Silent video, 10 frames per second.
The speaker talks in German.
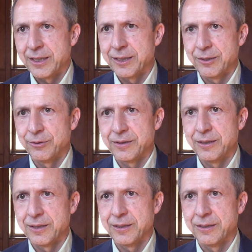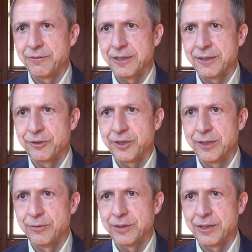rathausinterne
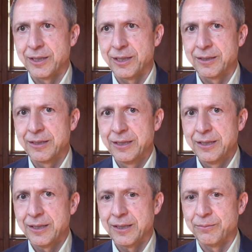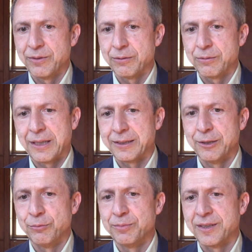Fragestellungen geht, äh, da
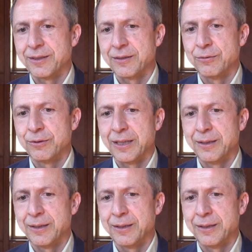die Umsetzung.